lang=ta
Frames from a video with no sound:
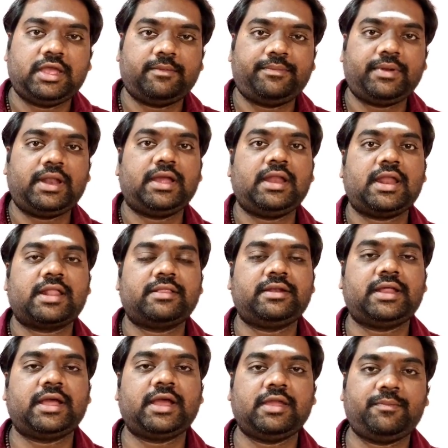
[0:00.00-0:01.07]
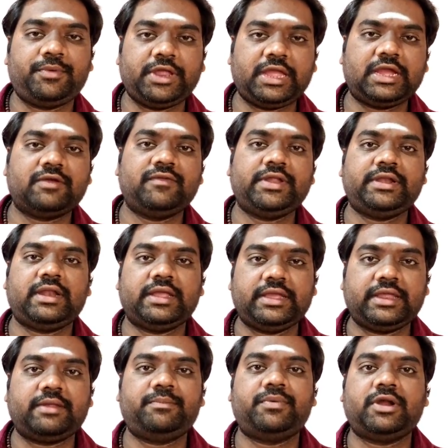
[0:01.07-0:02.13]
என் பிள்ளைகள் இறந்துட்டாங்க இப்படியே எங்கள்
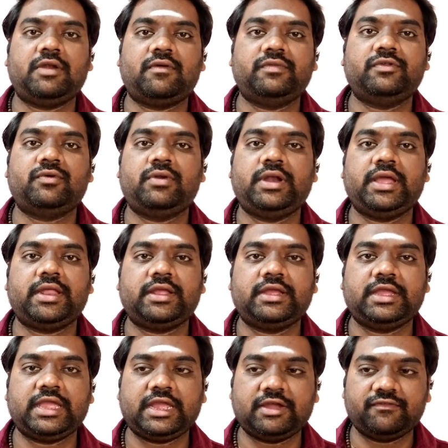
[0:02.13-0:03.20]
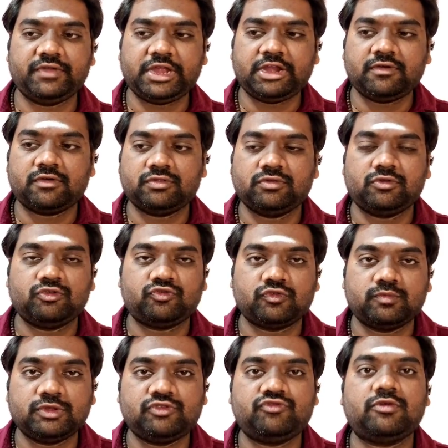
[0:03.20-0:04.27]
வீட்டில் இறப்புகள் வந்து கொண்டே இருக்குது எங்கள் வீடு வந்து ஒரு
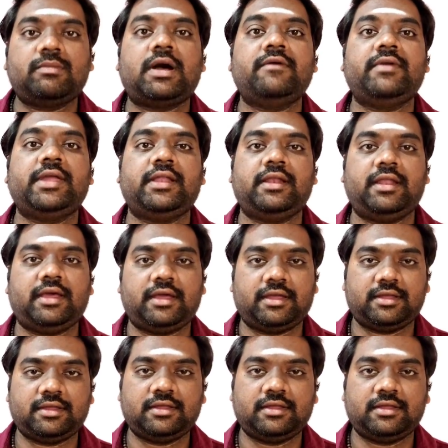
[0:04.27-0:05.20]
சுபிட்சமாகவே இல்லை